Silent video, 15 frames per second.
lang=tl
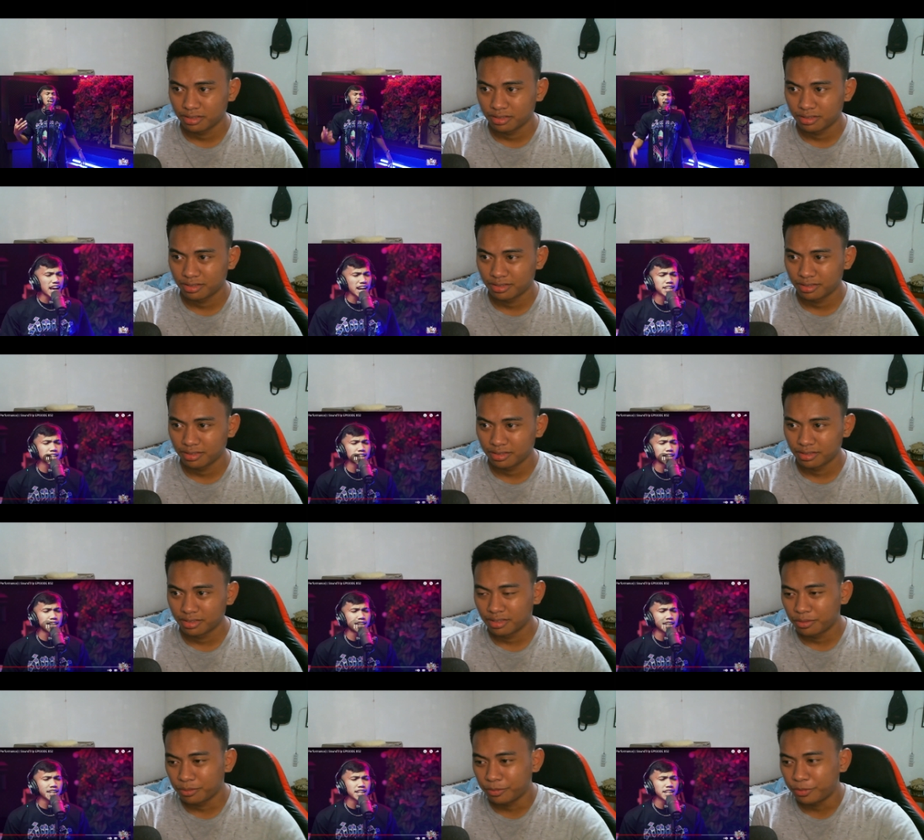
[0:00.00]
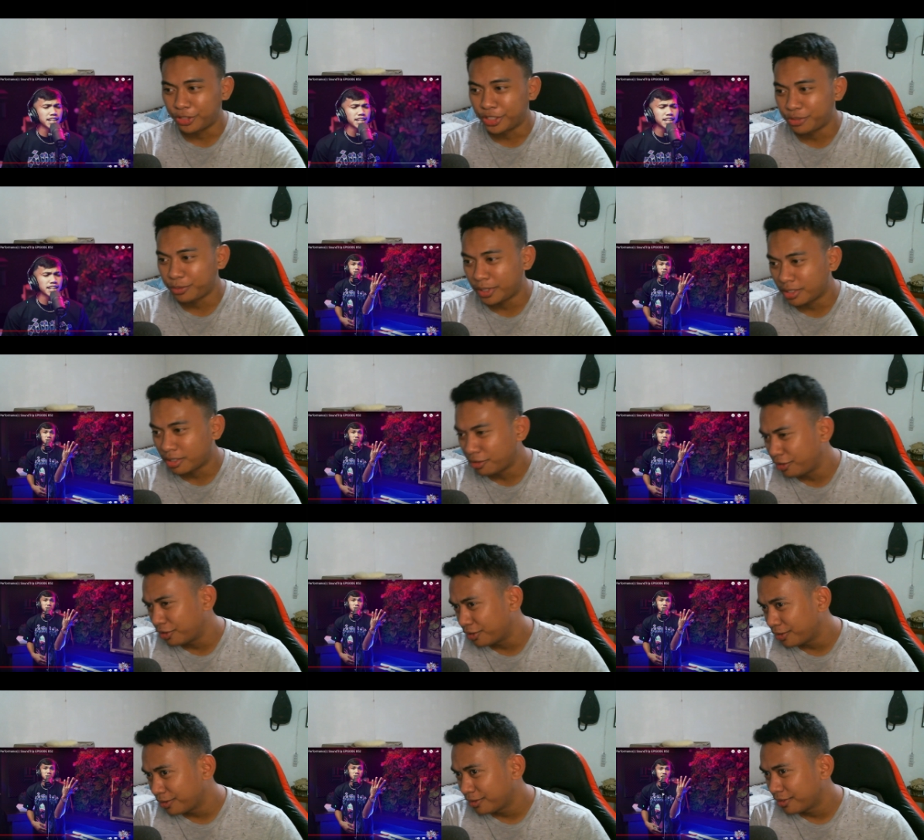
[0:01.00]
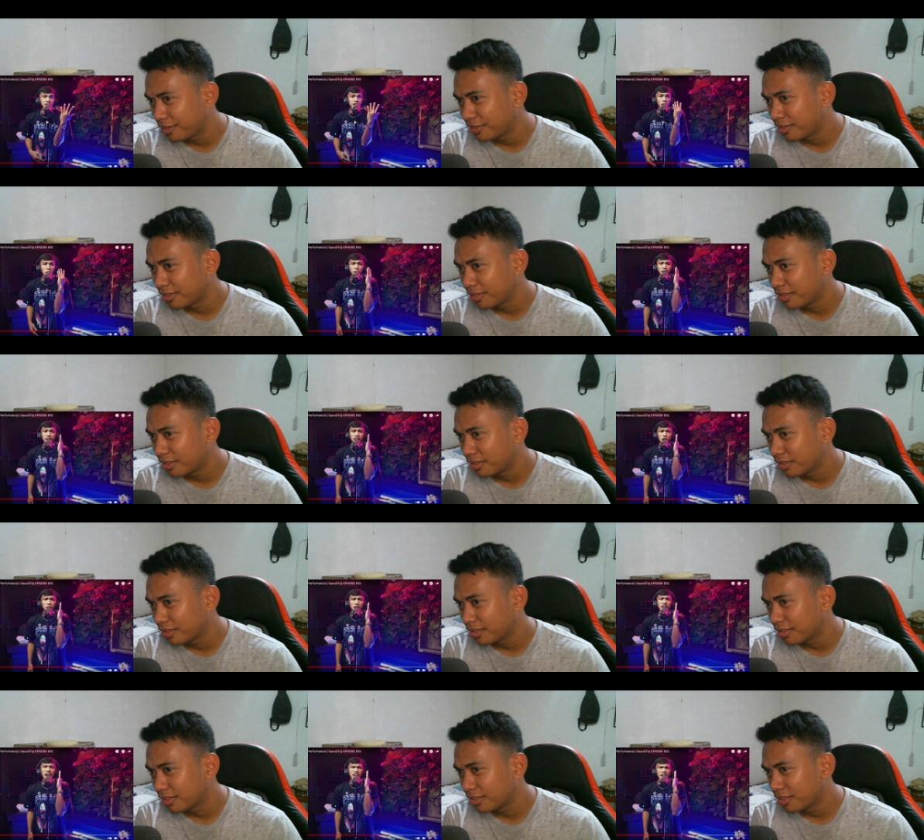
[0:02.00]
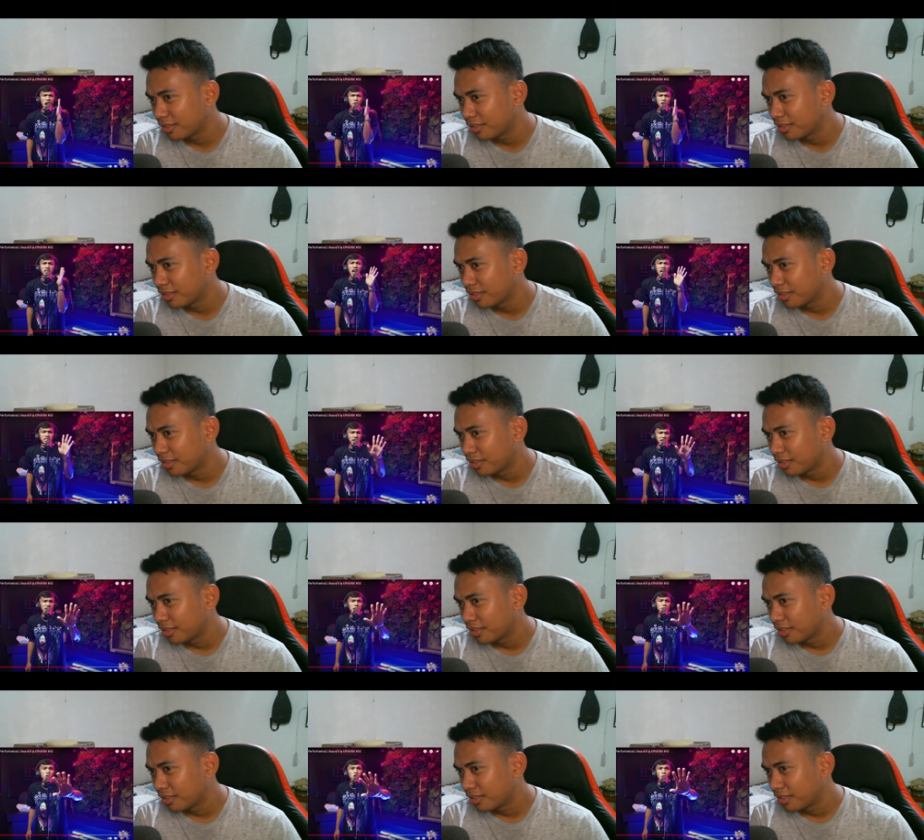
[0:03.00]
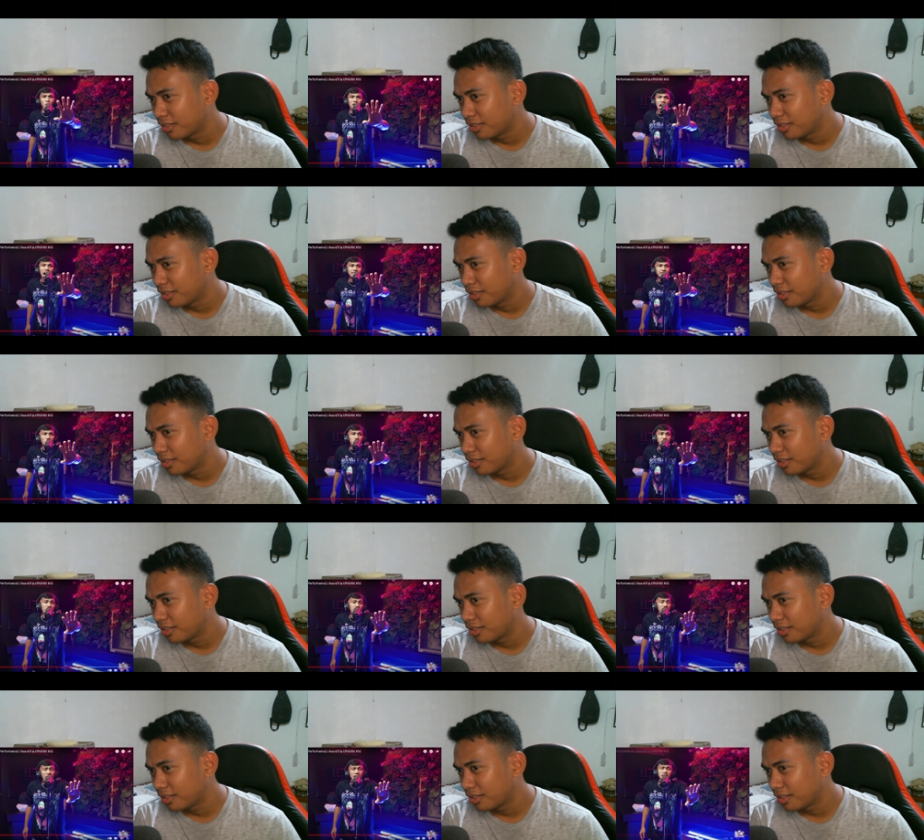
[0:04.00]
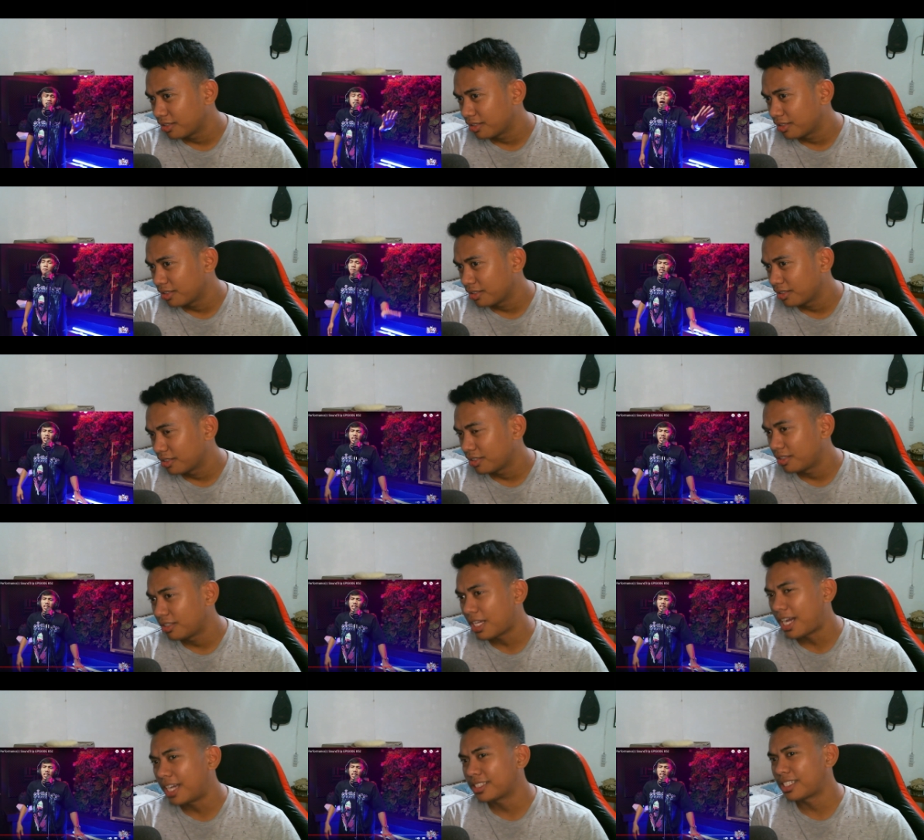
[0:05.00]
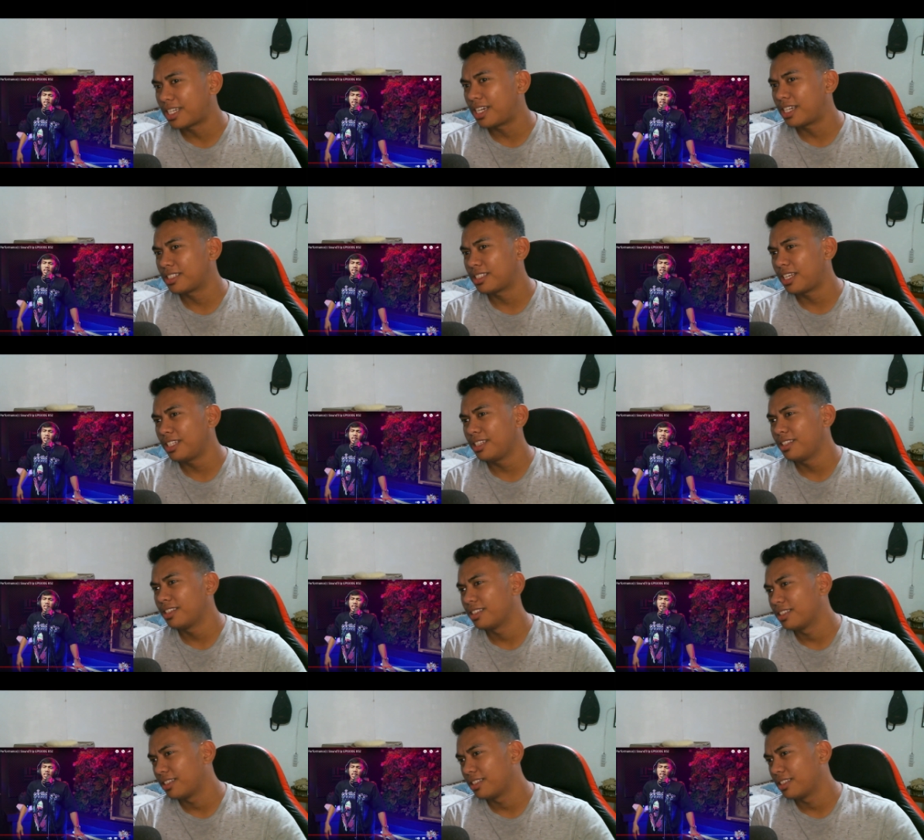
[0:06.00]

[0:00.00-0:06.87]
nilakaran Wait, wait, ano yun? Mistin niya kapag ikaw ay nailawan Sarili mo lang, wala kang dapat nasaasan ano Mat Naasaasan?